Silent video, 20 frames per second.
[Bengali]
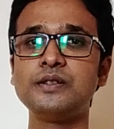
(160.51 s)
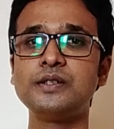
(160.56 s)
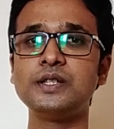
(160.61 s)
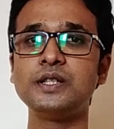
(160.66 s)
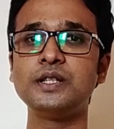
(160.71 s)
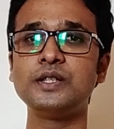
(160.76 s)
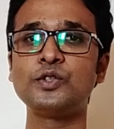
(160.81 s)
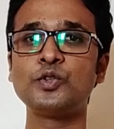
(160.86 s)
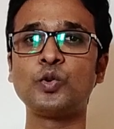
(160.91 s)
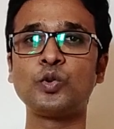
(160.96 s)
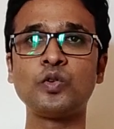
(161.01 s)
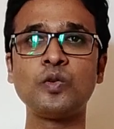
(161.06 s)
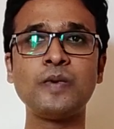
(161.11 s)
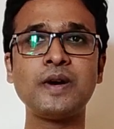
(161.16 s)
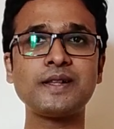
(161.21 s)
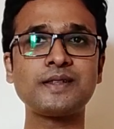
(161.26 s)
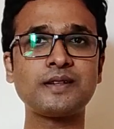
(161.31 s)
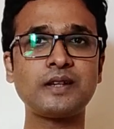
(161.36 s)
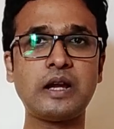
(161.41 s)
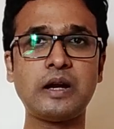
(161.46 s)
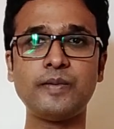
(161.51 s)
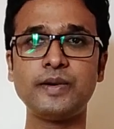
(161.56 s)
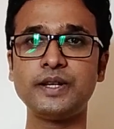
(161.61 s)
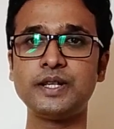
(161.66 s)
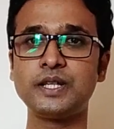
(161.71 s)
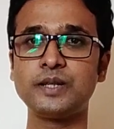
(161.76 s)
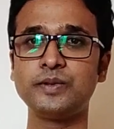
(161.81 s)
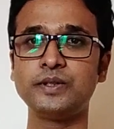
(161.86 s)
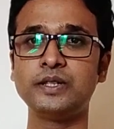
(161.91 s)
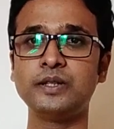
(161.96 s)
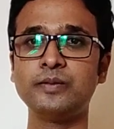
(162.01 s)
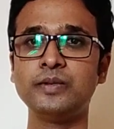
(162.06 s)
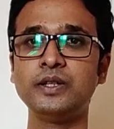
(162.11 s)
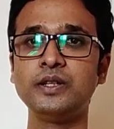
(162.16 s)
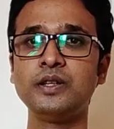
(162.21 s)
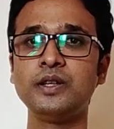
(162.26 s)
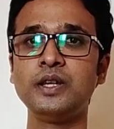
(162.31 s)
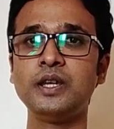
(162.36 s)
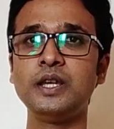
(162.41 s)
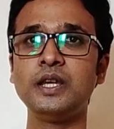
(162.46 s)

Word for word: যে ছোট মাছ খাবার হিসেবে দেবেন